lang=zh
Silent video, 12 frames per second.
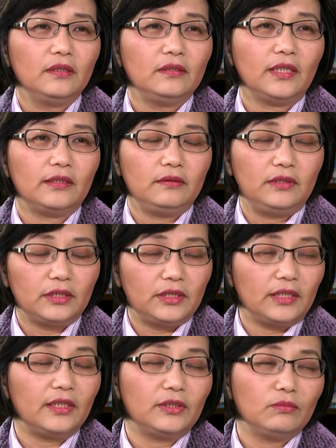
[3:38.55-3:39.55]
那这
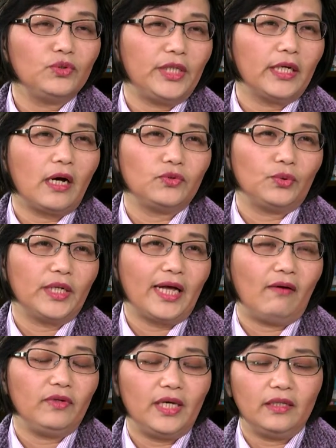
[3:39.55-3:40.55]
真的是目前高中的
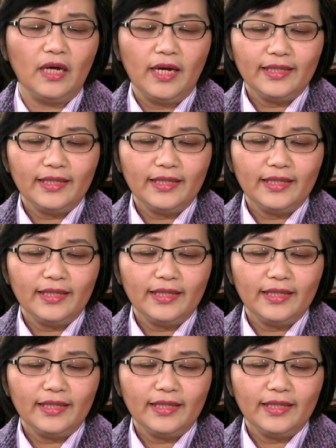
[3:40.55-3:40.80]
考验。